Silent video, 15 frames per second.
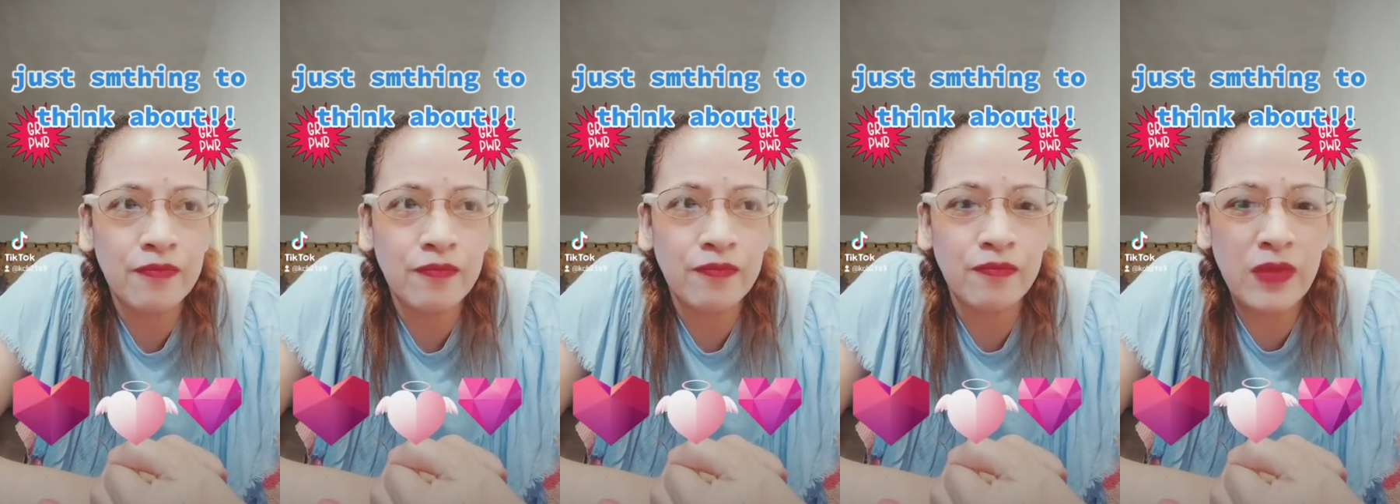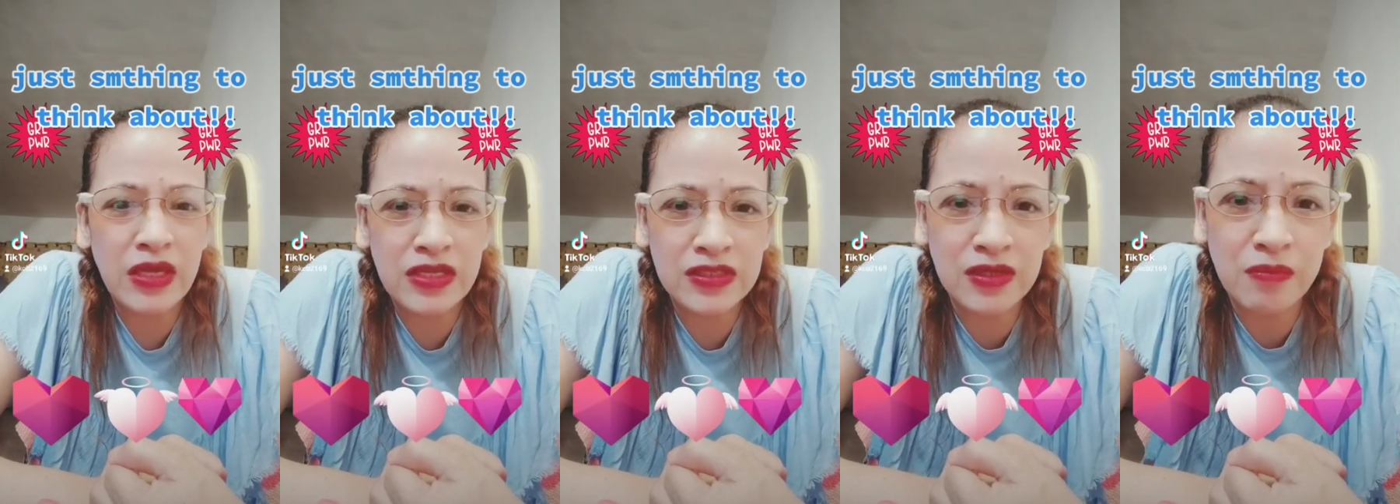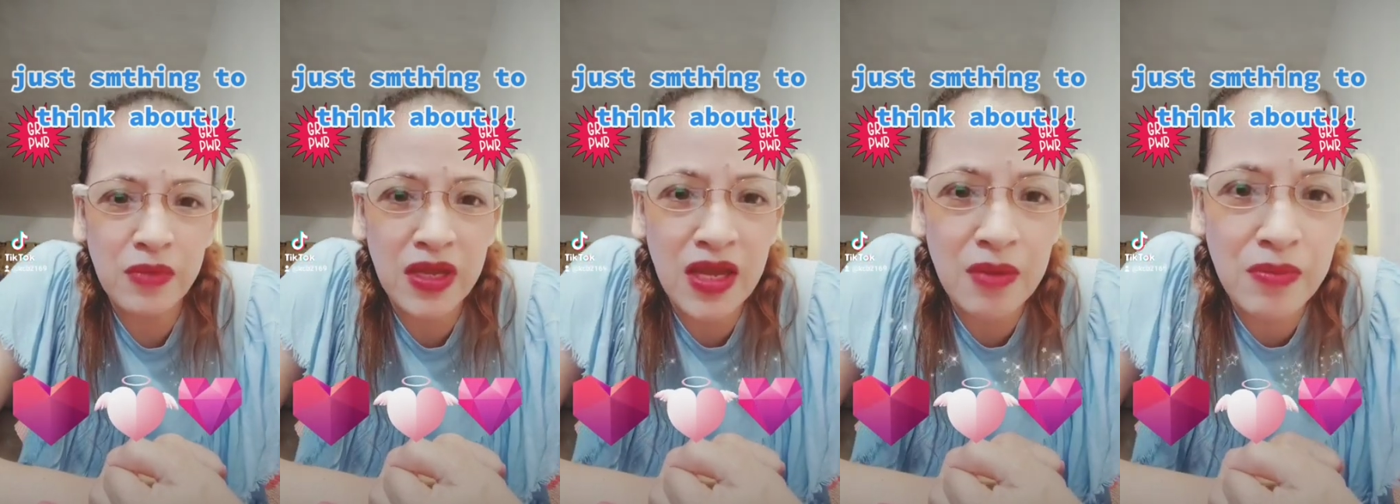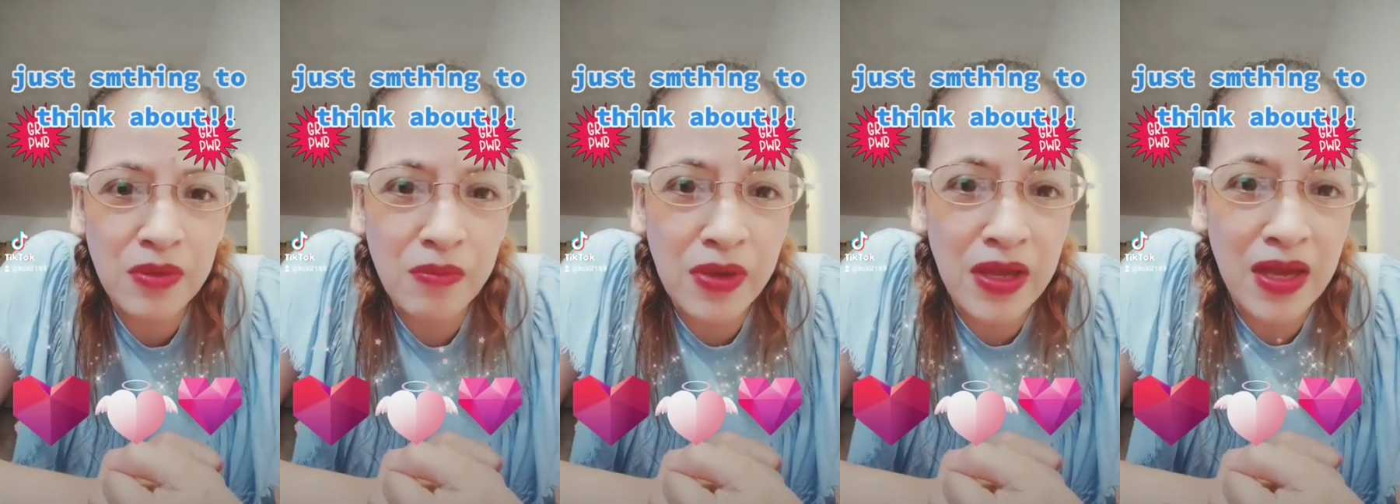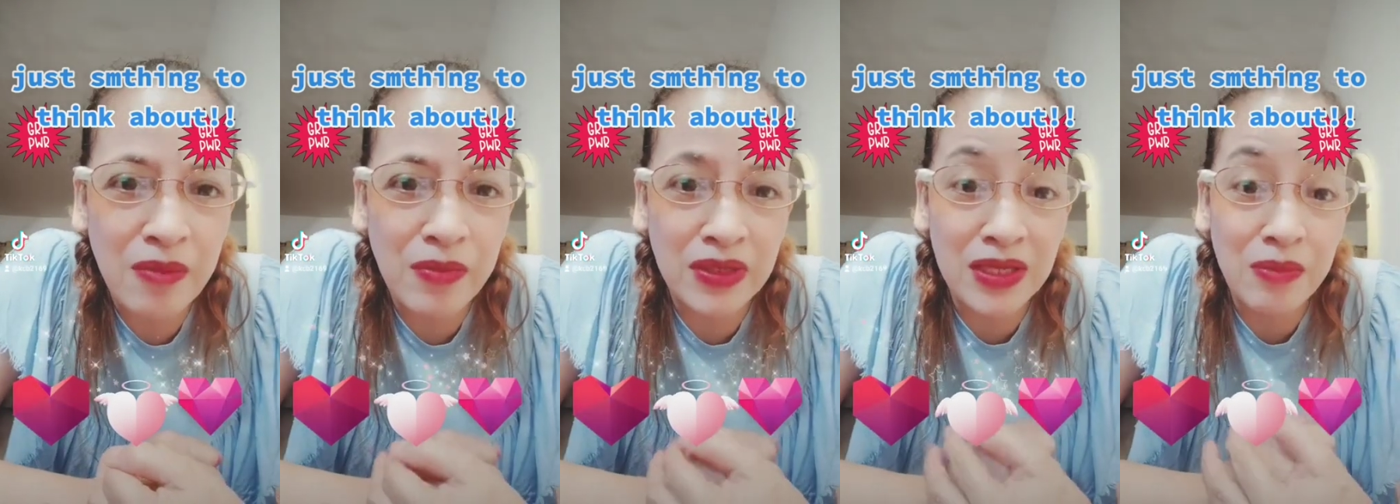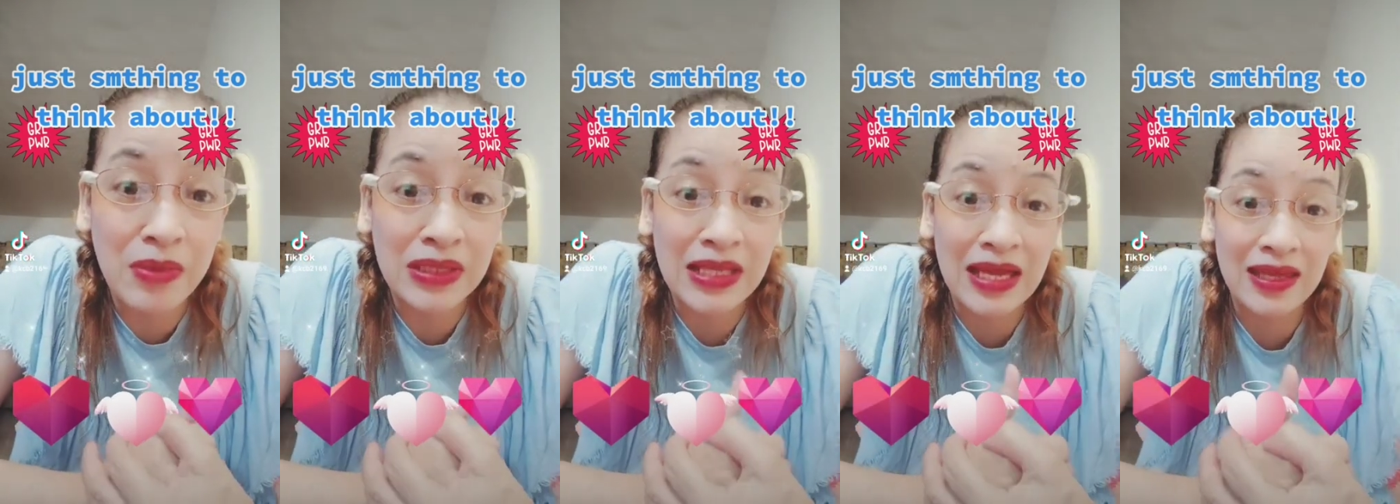may isang mayamang-mayamang
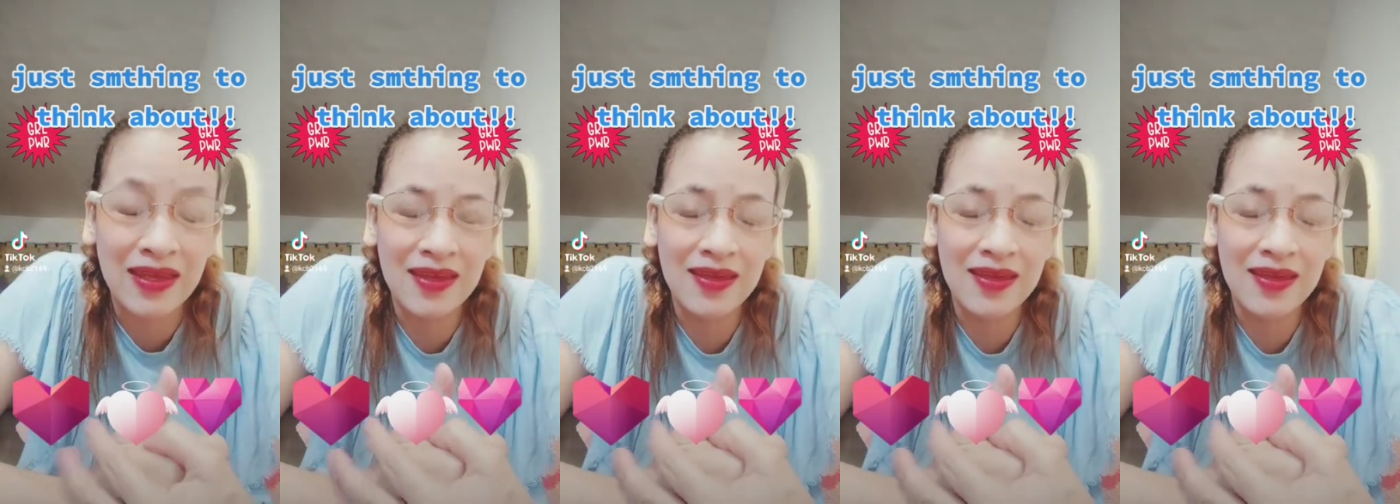namatay.